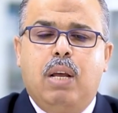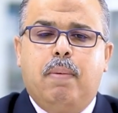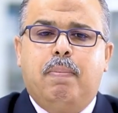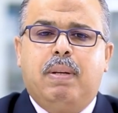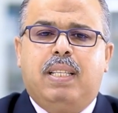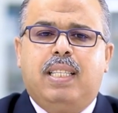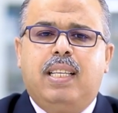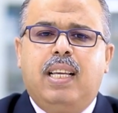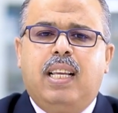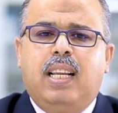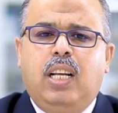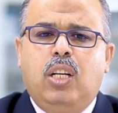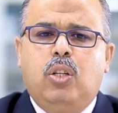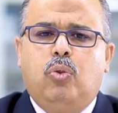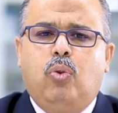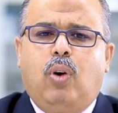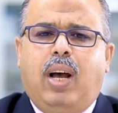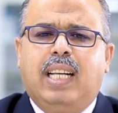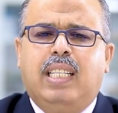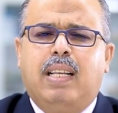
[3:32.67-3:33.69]
بتصير
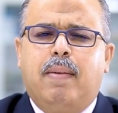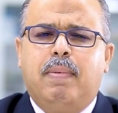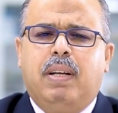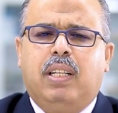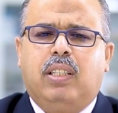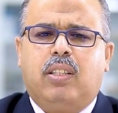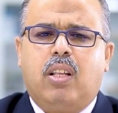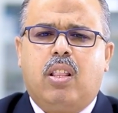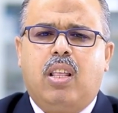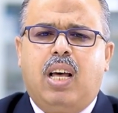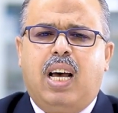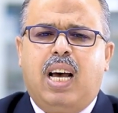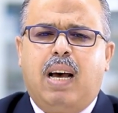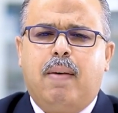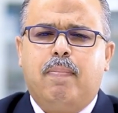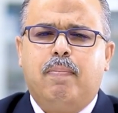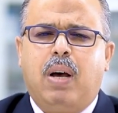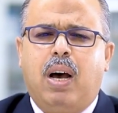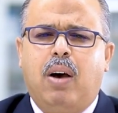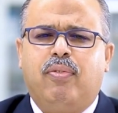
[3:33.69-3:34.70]
عنده عدم
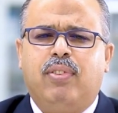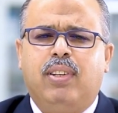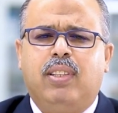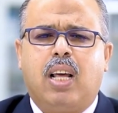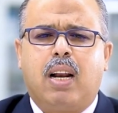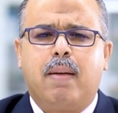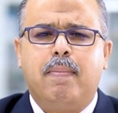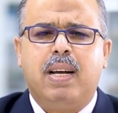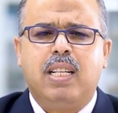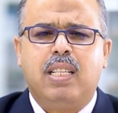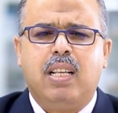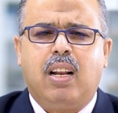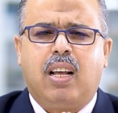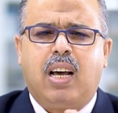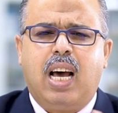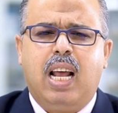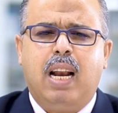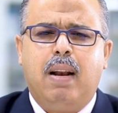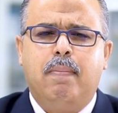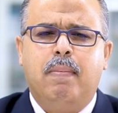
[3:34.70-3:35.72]
انتظام أو في ضربات
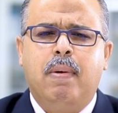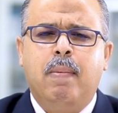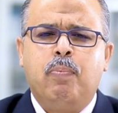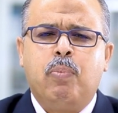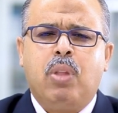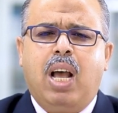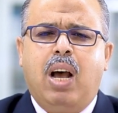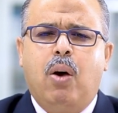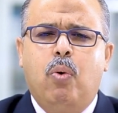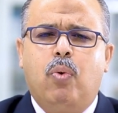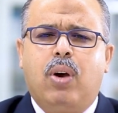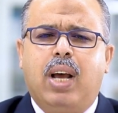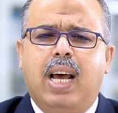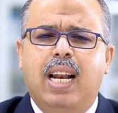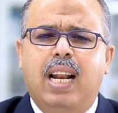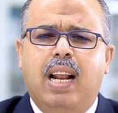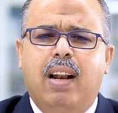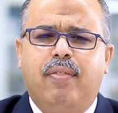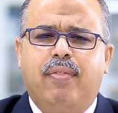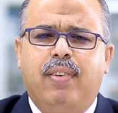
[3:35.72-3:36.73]
القلب أو
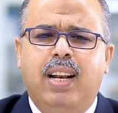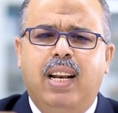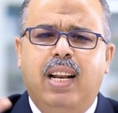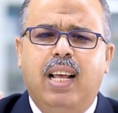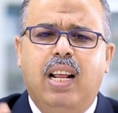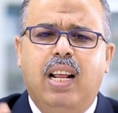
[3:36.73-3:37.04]
خلل في